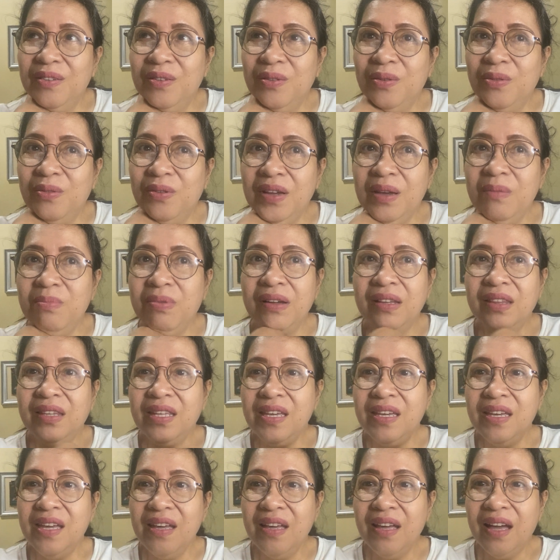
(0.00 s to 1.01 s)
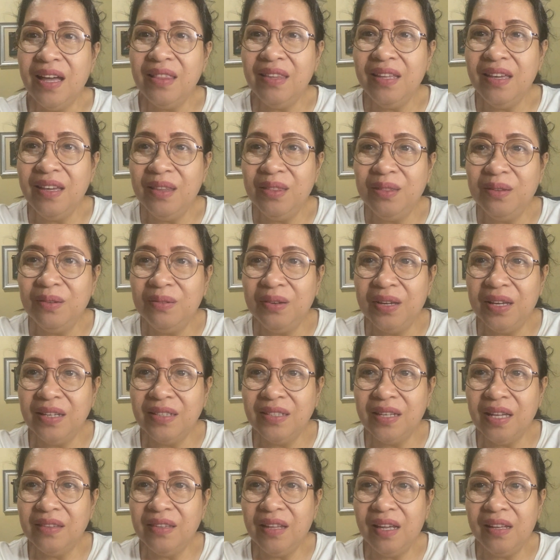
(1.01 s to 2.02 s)
kung ibang dike nga dito, eh
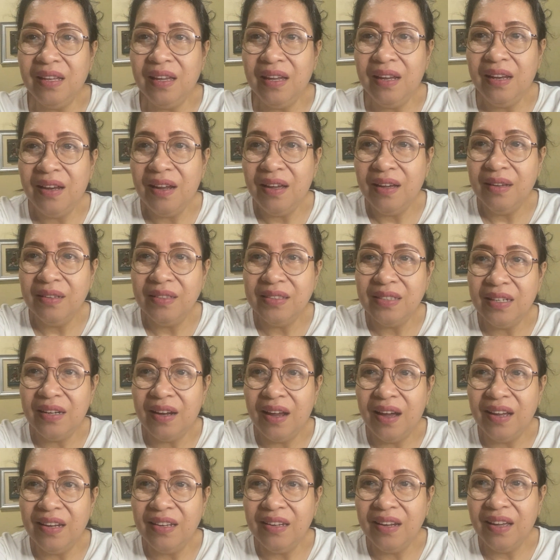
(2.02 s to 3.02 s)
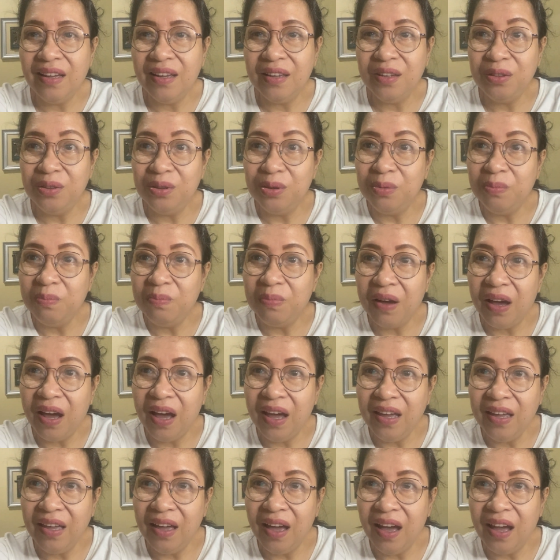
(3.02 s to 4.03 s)
sandali lang sira na. Eh, doon pa
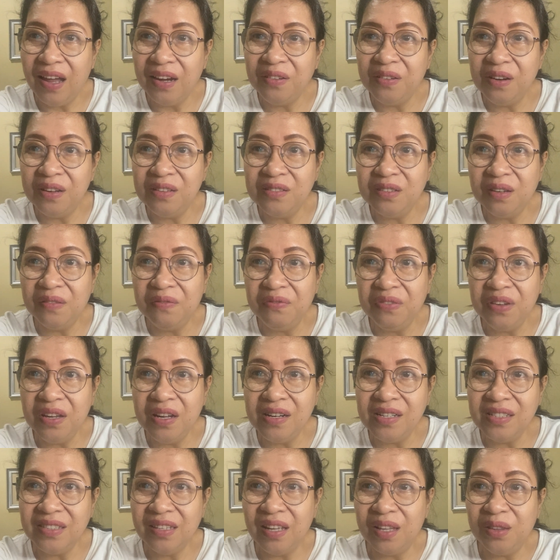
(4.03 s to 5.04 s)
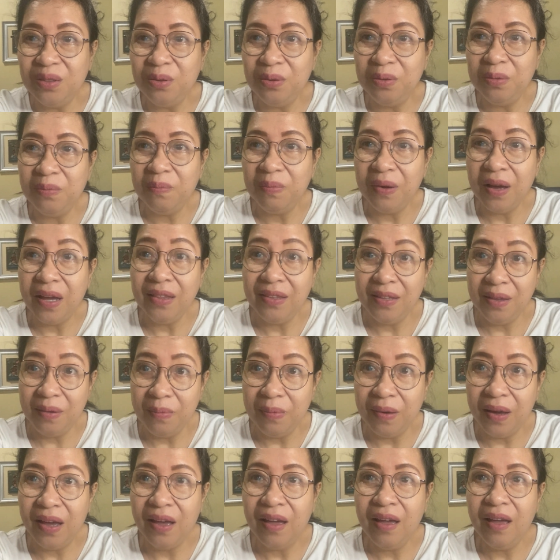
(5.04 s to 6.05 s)
kaya hundreds of years, nandun pa,
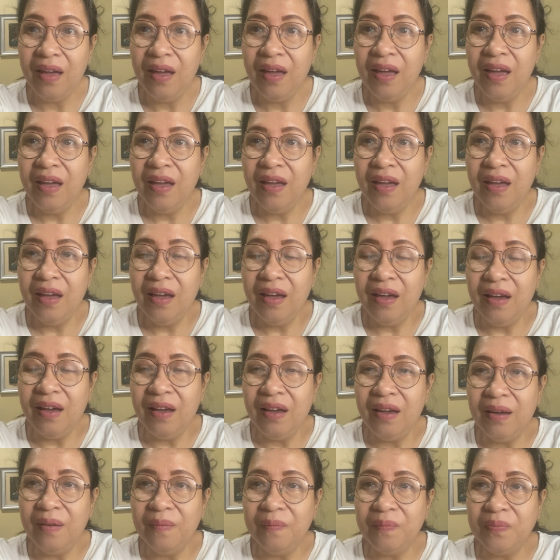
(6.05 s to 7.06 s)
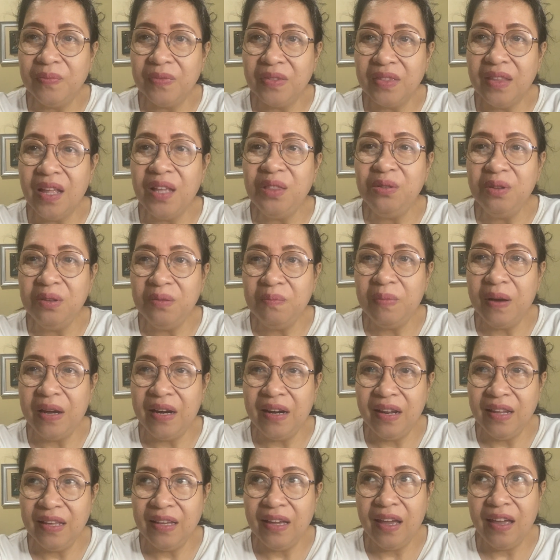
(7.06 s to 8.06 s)
diba? Um, nandun pa
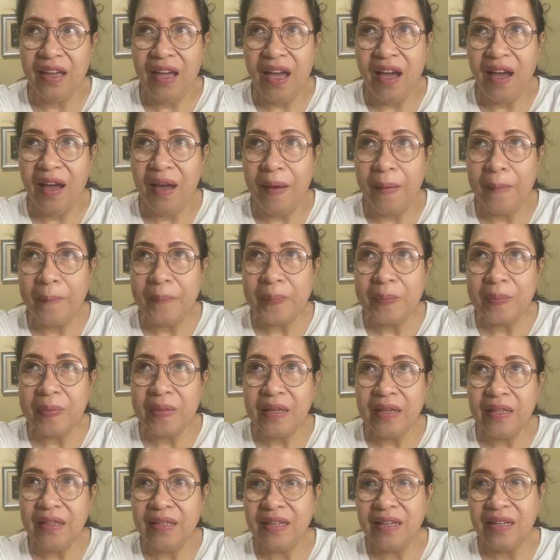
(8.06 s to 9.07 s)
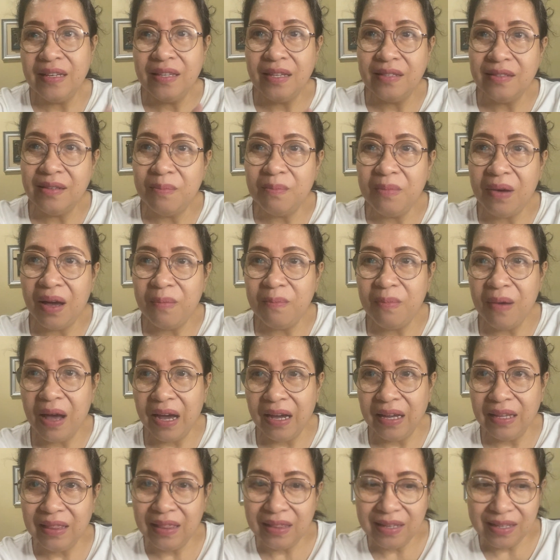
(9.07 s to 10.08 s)
rin. Kaya nga, isa sa mga
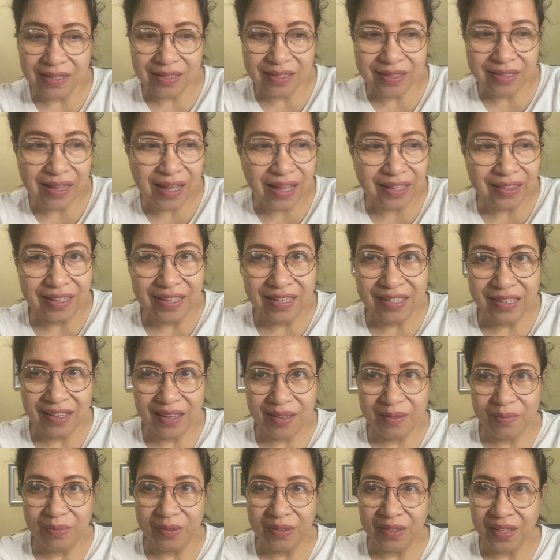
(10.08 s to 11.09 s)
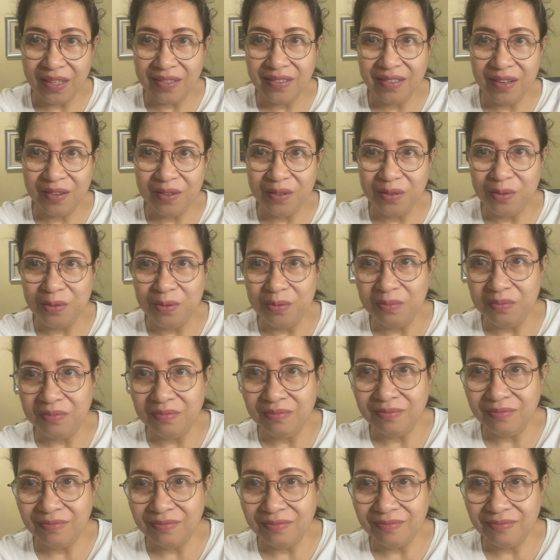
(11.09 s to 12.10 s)
bucket list natin yan, punta sa
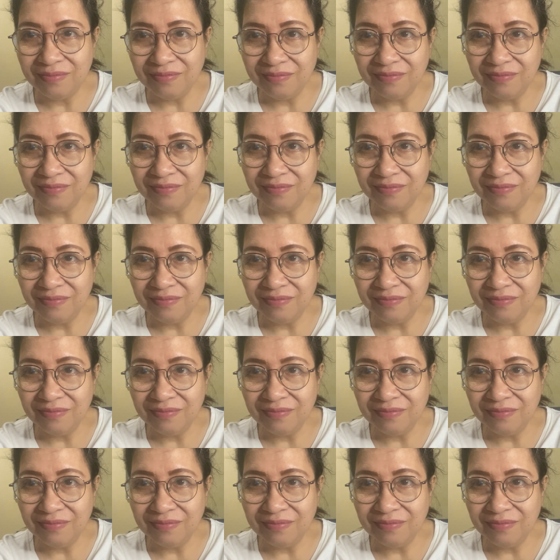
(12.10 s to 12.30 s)
Rome